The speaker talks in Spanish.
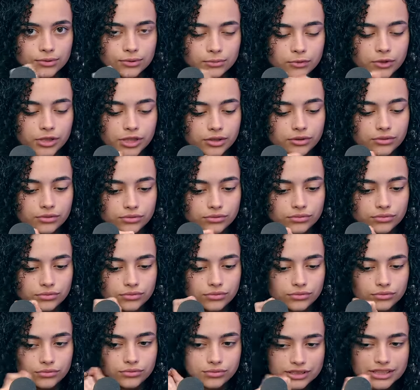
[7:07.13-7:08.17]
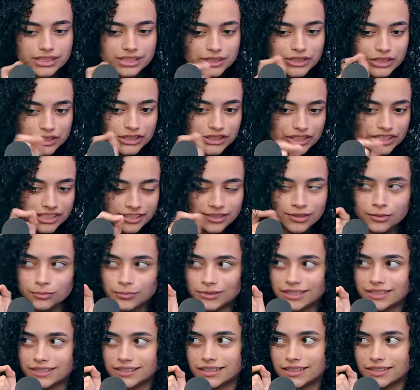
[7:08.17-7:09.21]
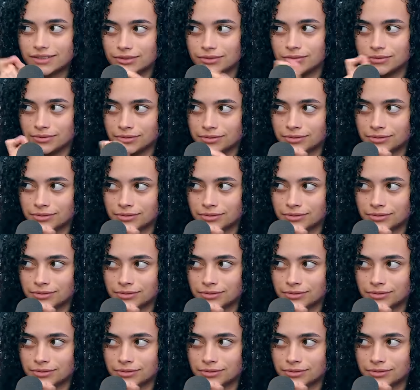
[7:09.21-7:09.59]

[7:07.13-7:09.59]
como que lo... ¿Cómo se dice eso?